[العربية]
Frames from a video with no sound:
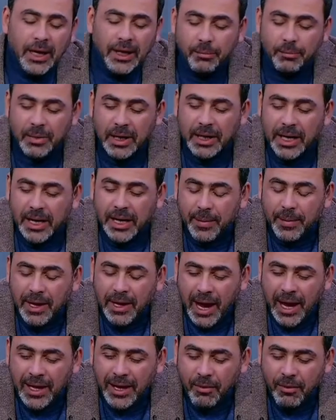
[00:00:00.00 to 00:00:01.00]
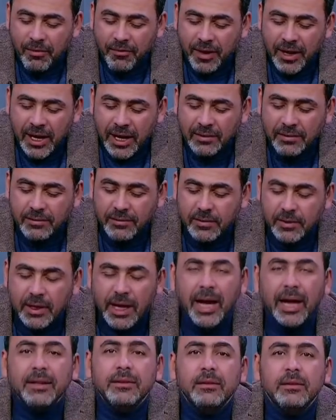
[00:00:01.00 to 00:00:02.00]
احنا بنتكلم هنا على وفيات
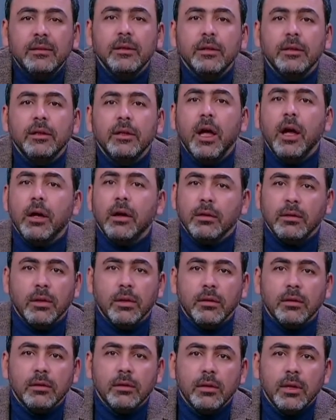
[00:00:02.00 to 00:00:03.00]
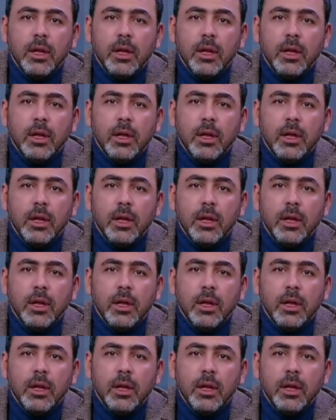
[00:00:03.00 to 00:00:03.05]
لحد النهارده